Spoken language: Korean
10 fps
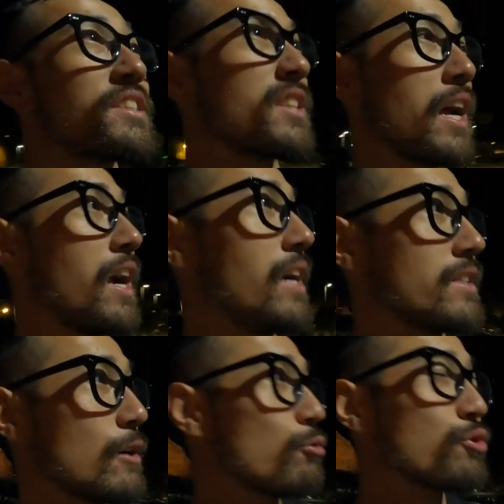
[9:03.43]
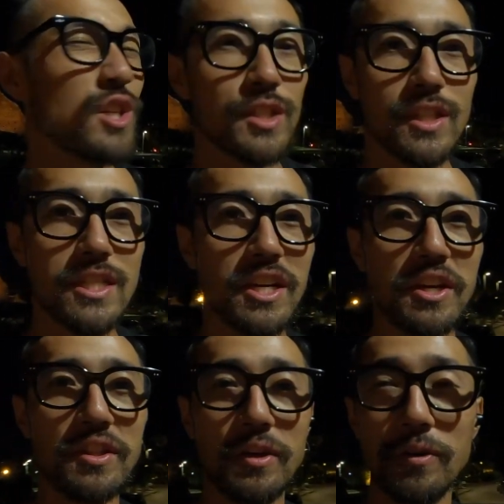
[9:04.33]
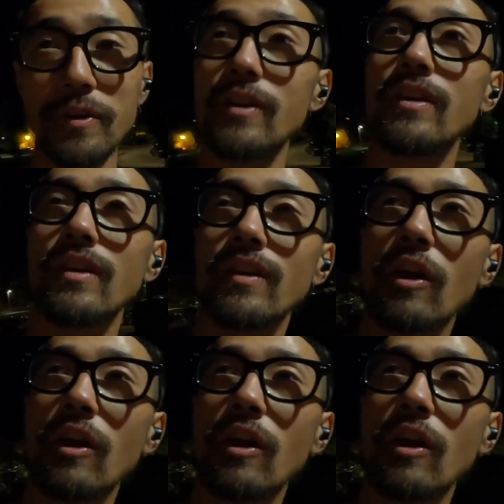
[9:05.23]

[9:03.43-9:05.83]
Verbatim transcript: 살살 루즈해지기 시작했네요 이